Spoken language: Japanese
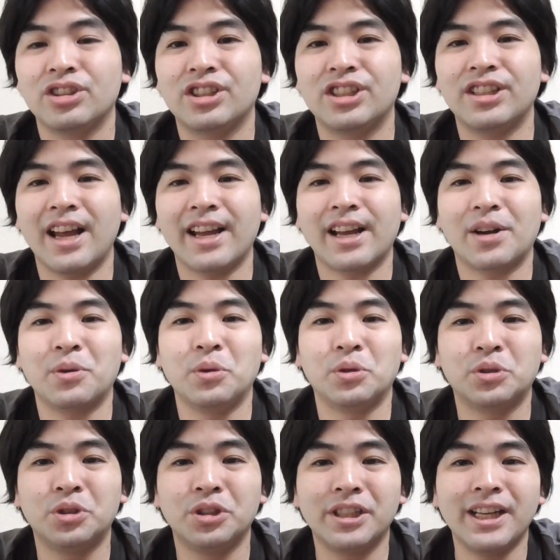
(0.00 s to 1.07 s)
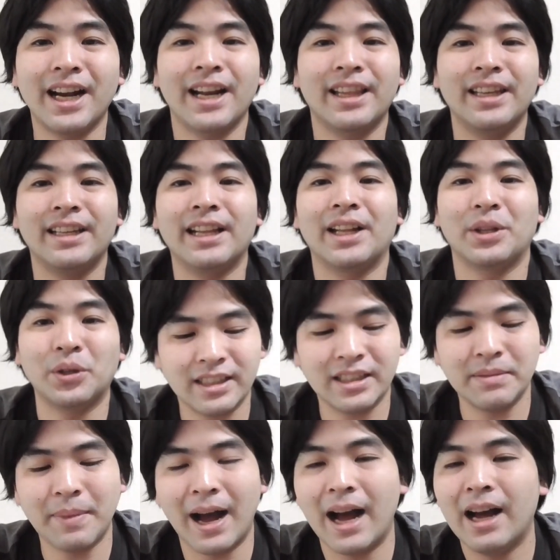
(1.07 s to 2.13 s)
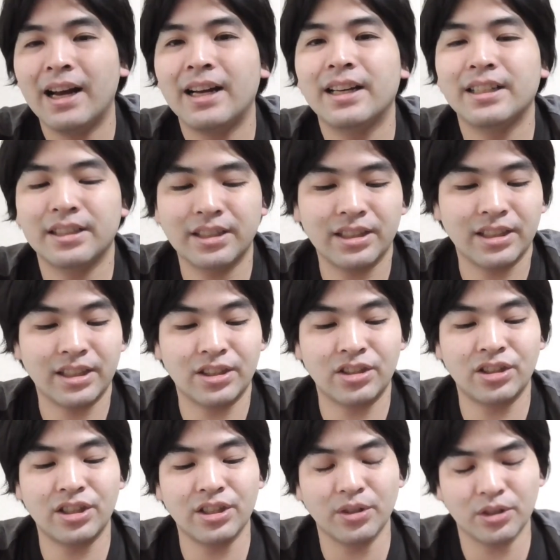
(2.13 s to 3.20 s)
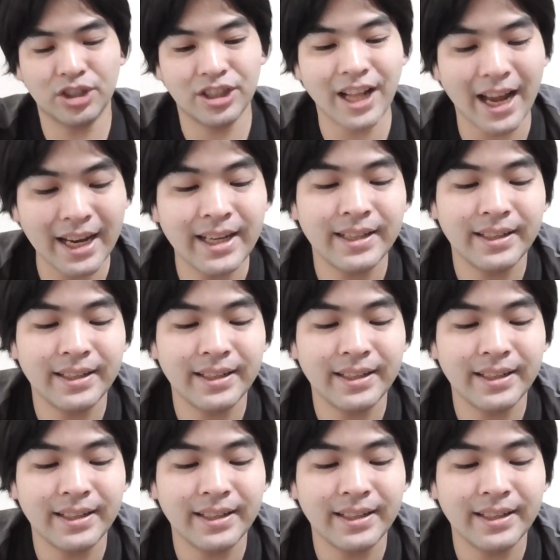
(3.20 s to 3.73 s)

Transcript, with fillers: 時代がこう区切られていたと。今、月の時代、